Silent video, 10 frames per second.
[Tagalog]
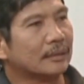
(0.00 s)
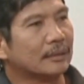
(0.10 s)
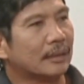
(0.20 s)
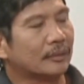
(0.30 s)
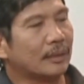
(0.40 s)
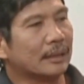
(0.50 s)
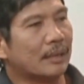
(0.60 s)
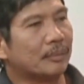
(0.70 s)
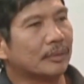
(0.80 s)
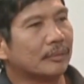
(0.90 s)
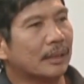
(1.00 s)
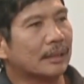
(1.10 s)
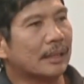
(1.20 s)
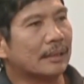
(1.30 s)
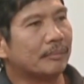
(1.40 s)
Mm. Katulad nga po ng
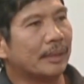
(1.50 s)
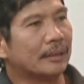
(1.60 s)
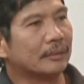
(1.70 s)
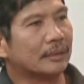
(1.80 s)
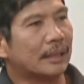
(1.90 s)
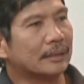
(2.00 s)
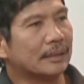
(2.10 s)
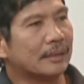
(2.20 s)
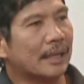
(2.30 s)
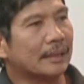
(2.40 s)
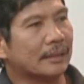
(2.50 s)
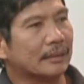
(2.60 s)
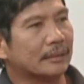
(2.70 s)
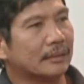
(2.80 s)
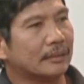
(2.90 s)
mga na-invento natin na dryer.